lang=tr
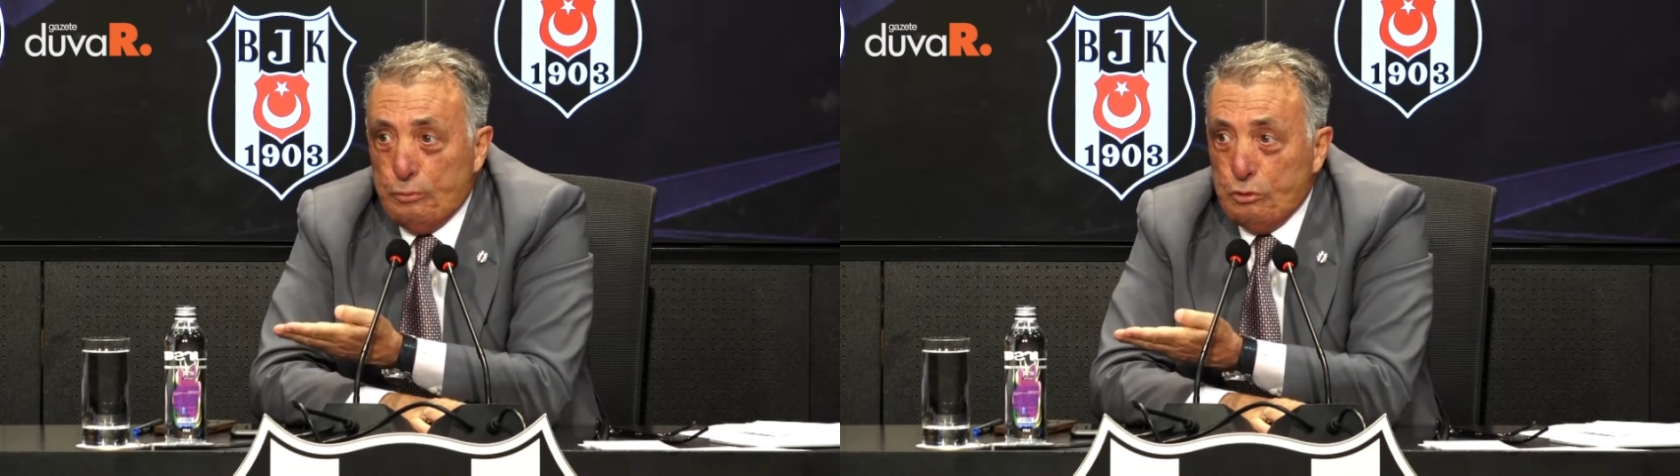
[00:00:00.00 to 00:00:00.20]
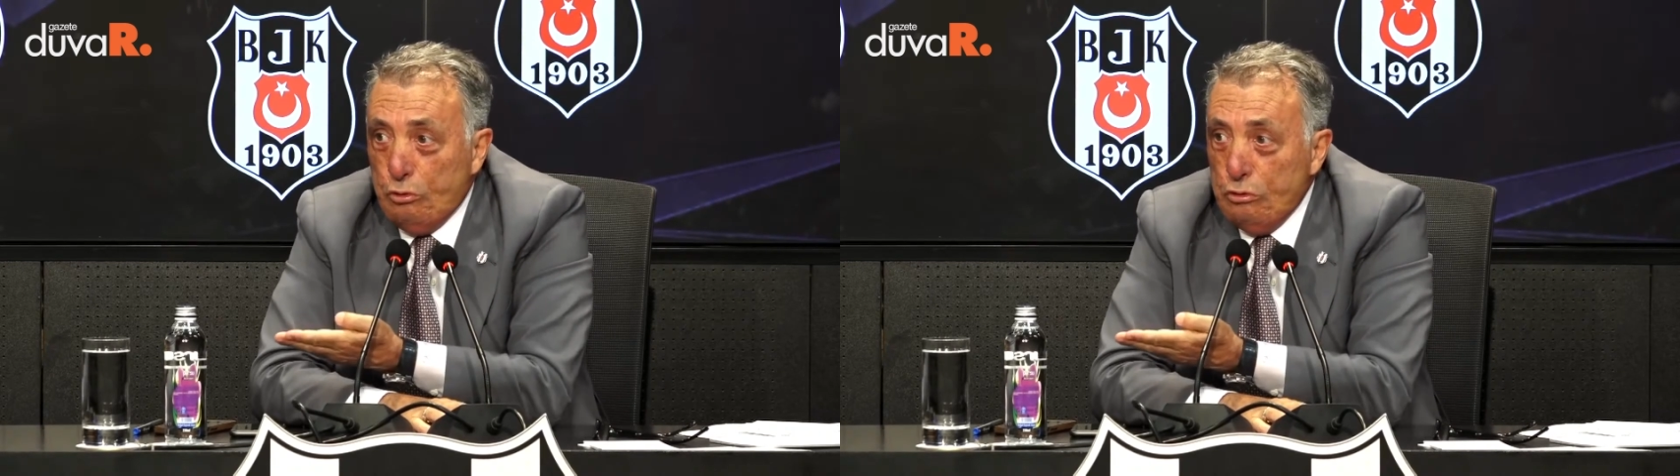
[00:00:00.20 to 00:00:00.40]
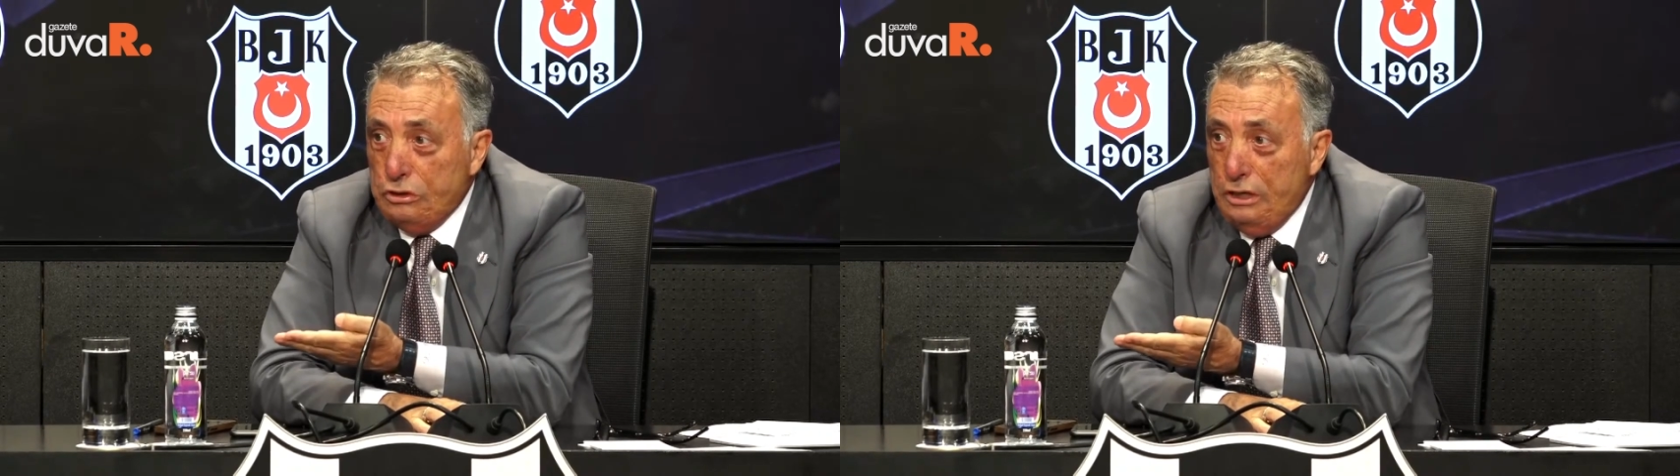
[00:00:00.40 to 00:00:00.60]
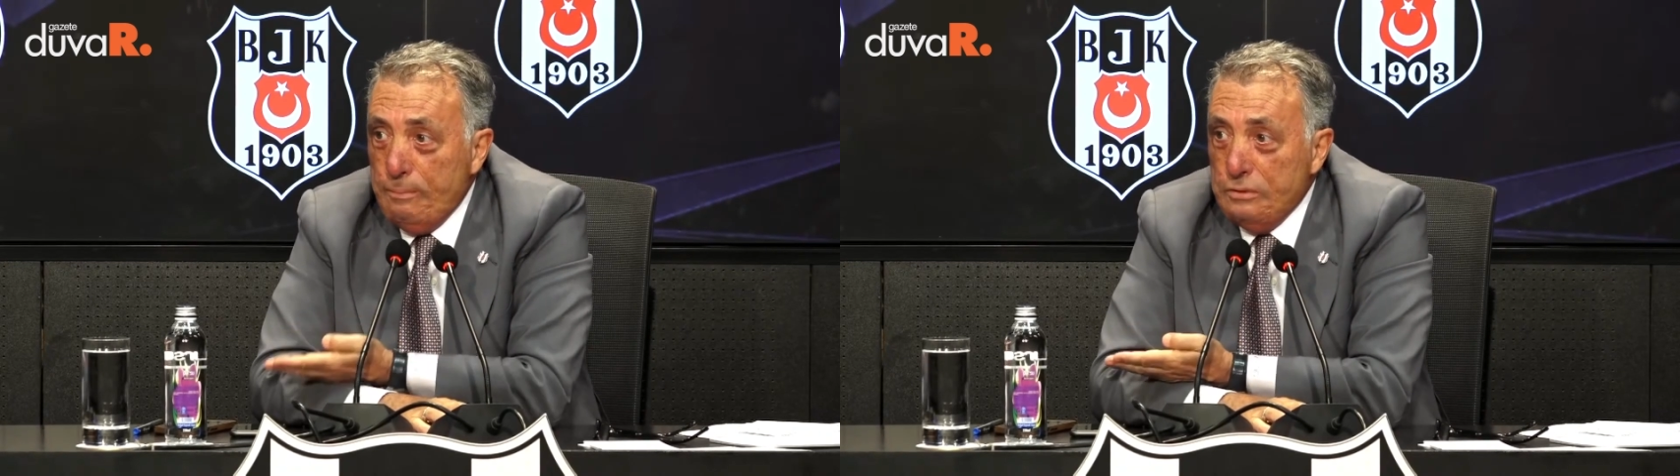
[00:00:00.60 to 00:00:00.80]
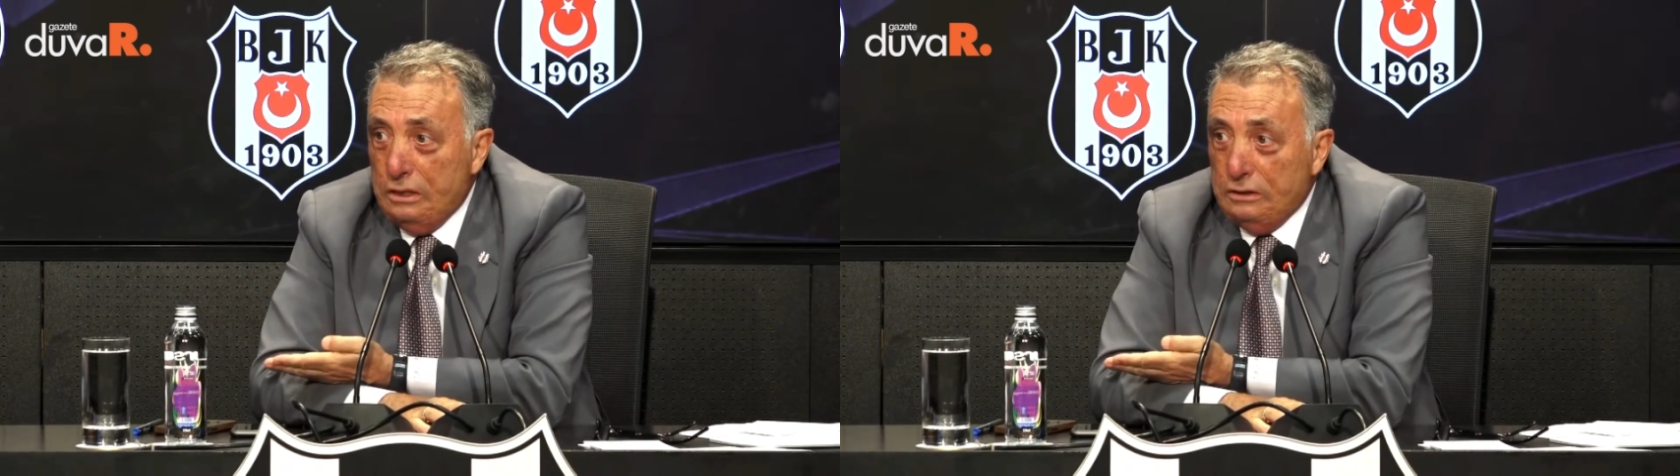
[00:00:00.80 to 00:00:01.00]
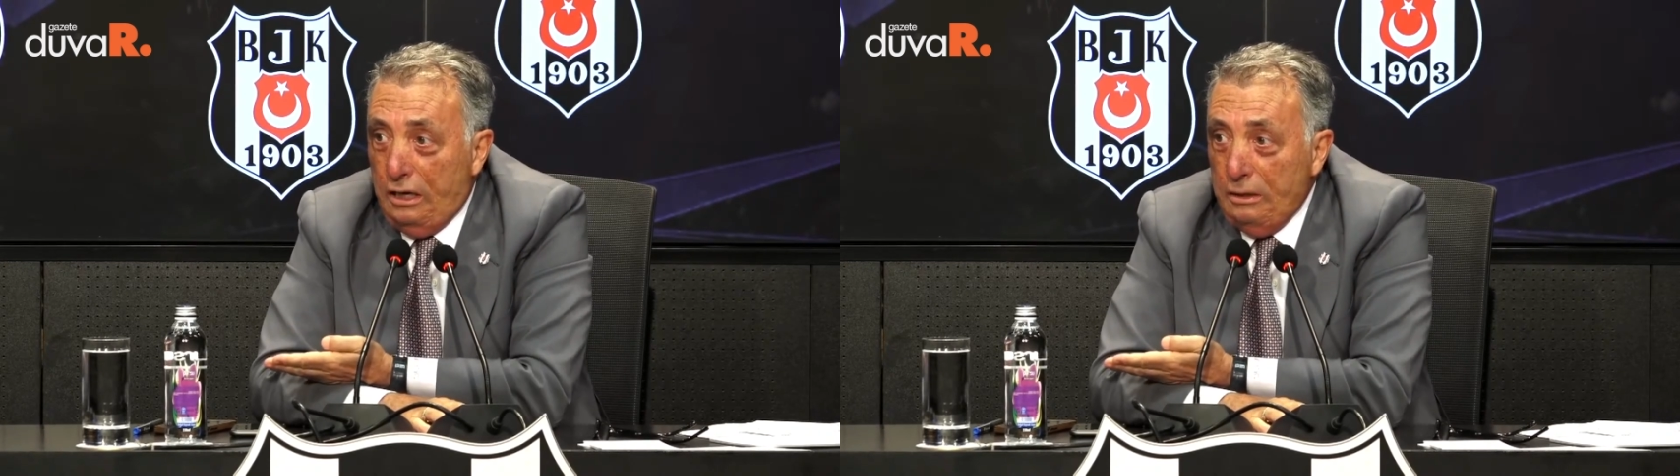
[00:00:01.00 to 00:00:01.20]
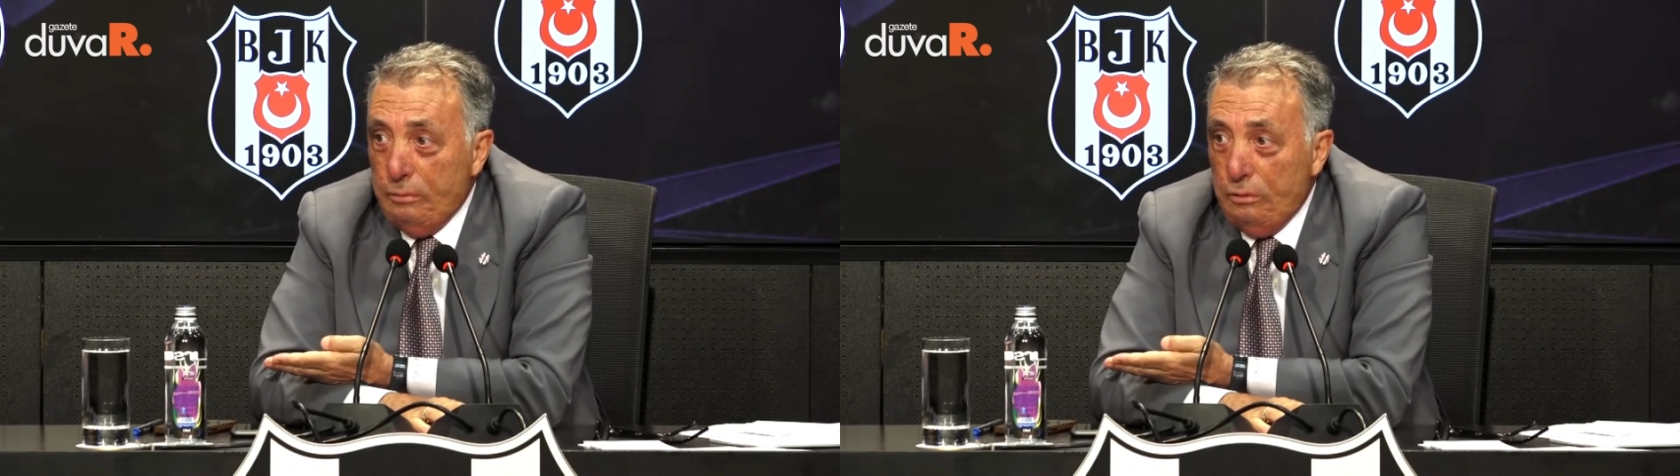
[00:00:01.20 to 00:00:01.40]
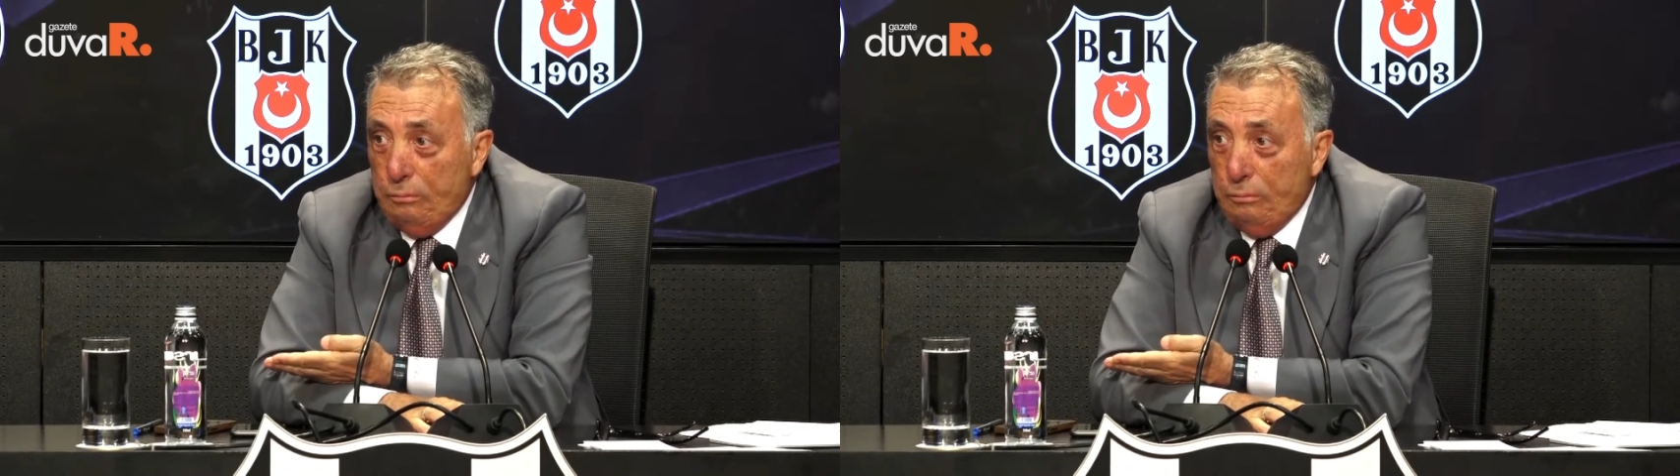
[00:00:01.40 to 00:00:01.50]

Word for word: psikolojisini hep bizden daha iyi biliyor.